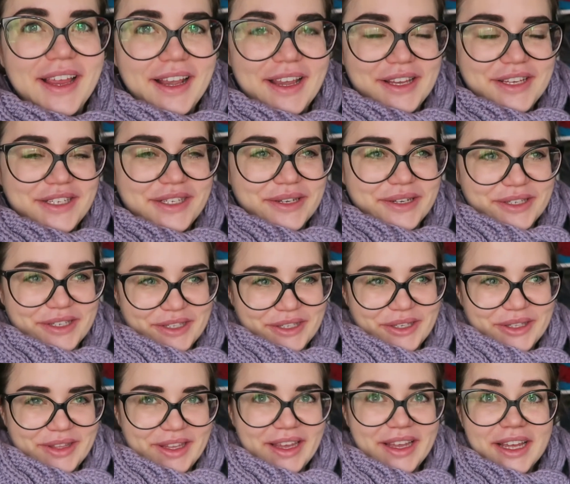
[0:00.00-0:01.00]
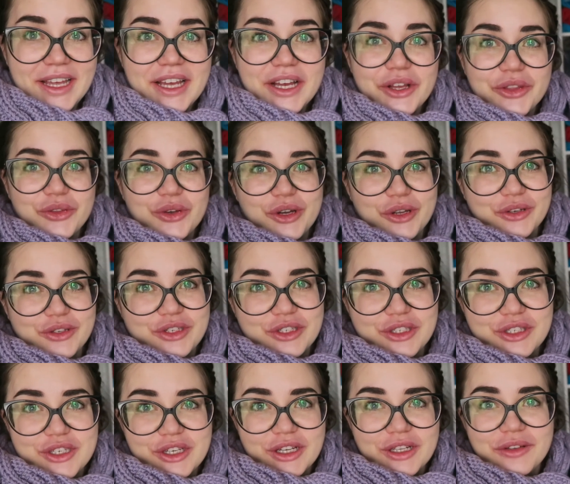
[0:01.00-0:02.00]
или еще что-то. Ну, короче,
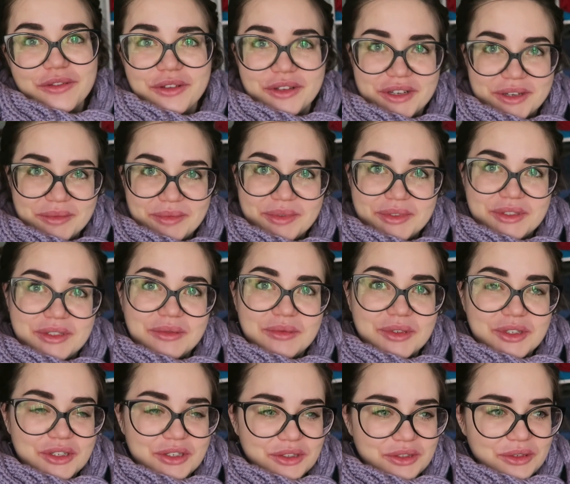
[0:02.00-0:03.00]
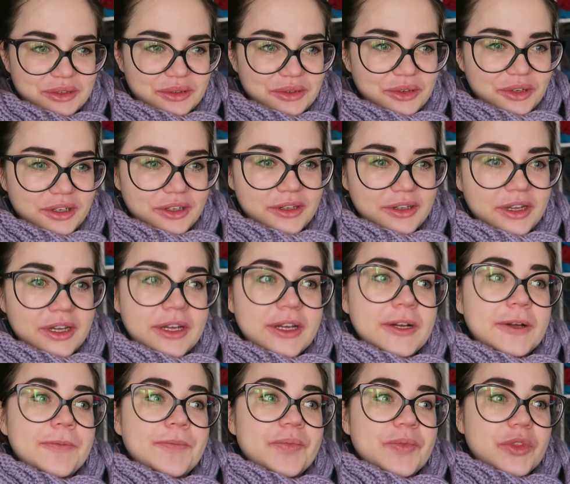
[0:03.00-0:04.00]
Короче, начало влога будет немножко другое.
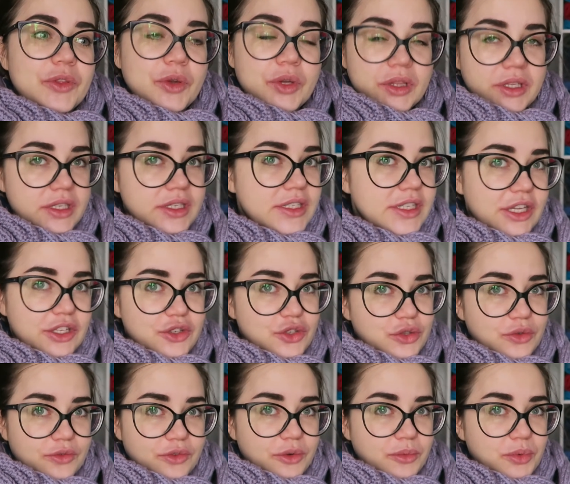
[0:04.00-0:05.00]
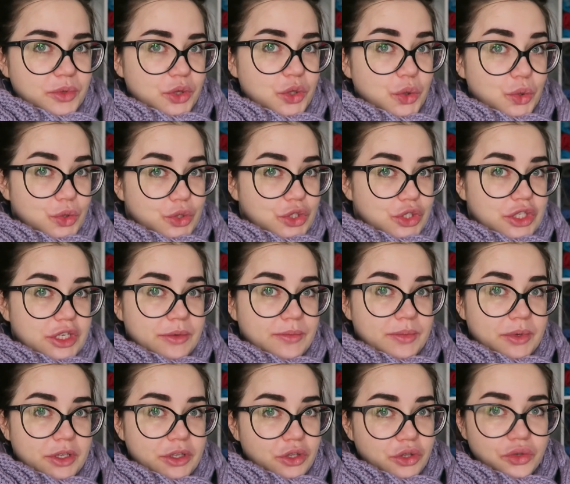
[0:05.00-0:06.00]
Но это не значит, что влог будет хуже, чем
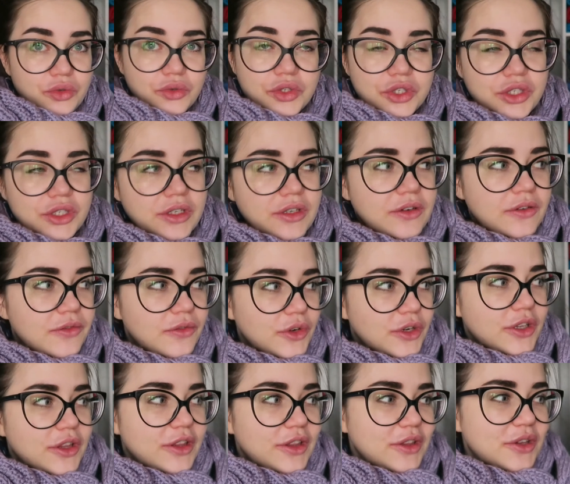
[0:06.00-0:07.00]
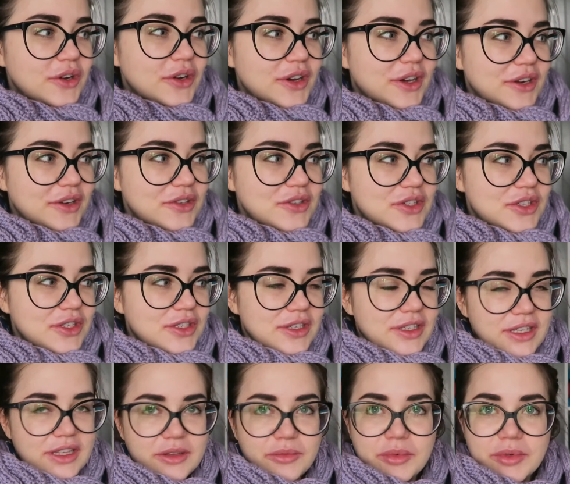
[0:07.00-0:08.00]
предыдущие, Вот. Но, короче,
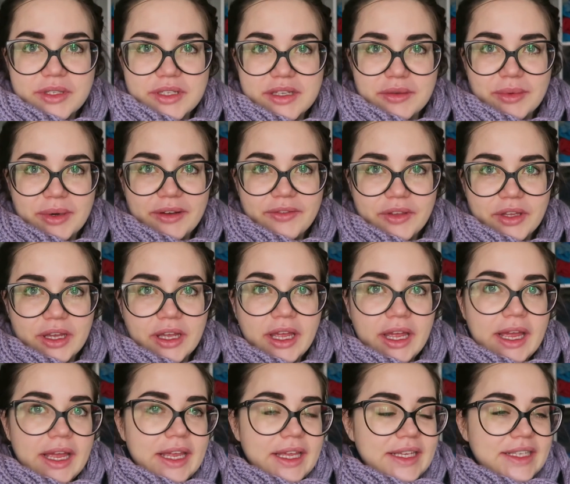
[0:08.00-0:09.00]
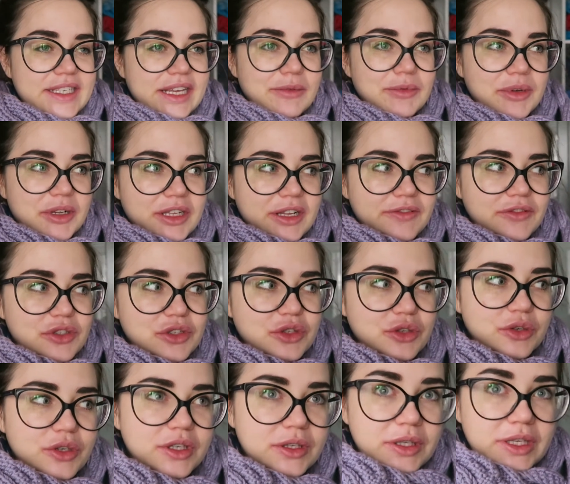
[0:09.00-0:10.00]
это было забавно. И самое главное,
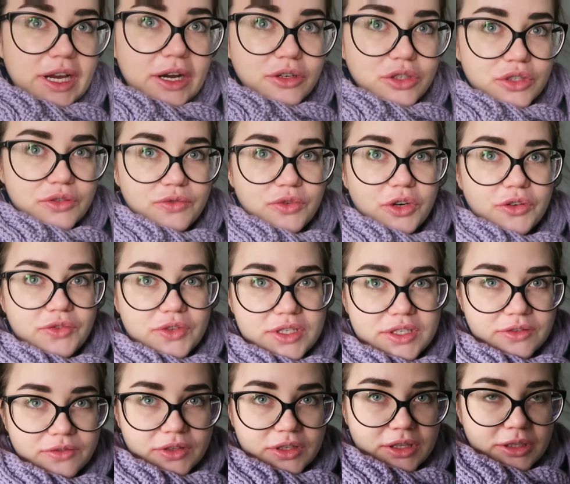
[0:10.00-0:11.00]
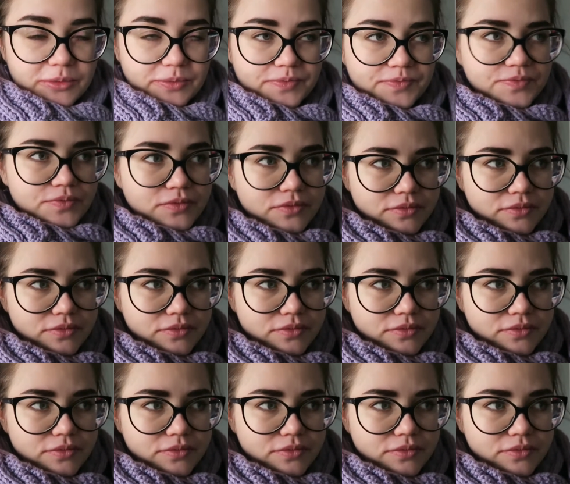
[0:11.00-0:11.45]
что я уже в офисе в этом